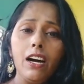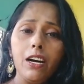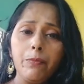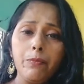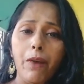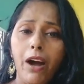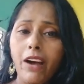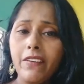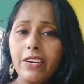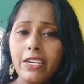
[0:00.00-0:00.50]

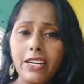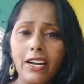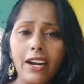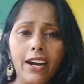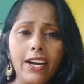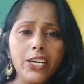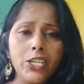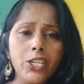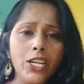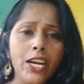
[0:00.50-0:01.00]
மாவட்ட
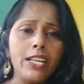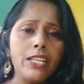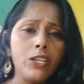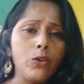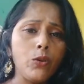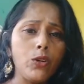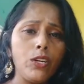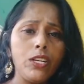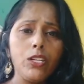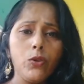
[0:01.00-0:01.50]
ஆட்சியார் இது
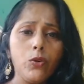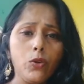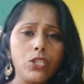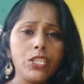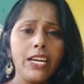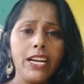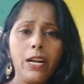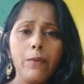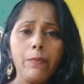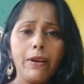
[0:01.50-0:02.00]
குறி இது குறித்து
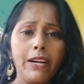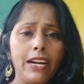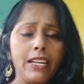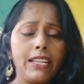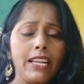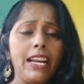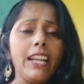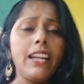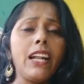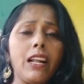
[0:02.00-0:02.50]
என்ன
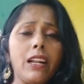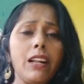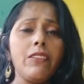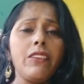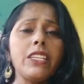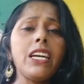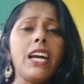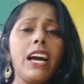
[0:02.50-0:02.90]
பண்ணாரு நான் வந்து